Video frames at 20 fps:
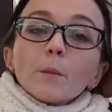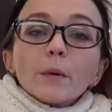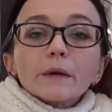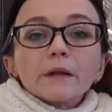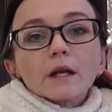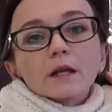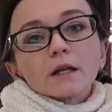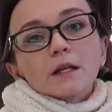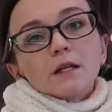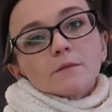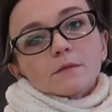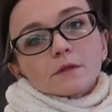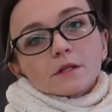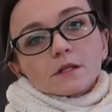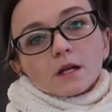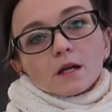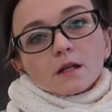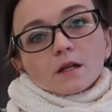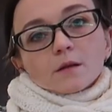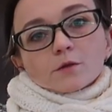по таким
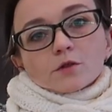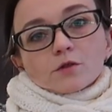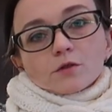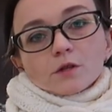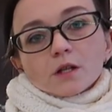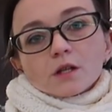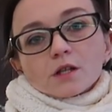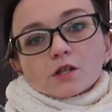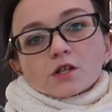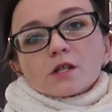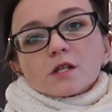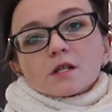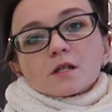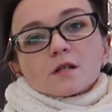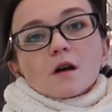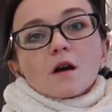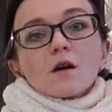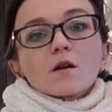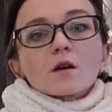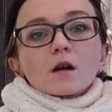ценам, что я даже не
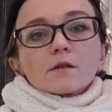знаю,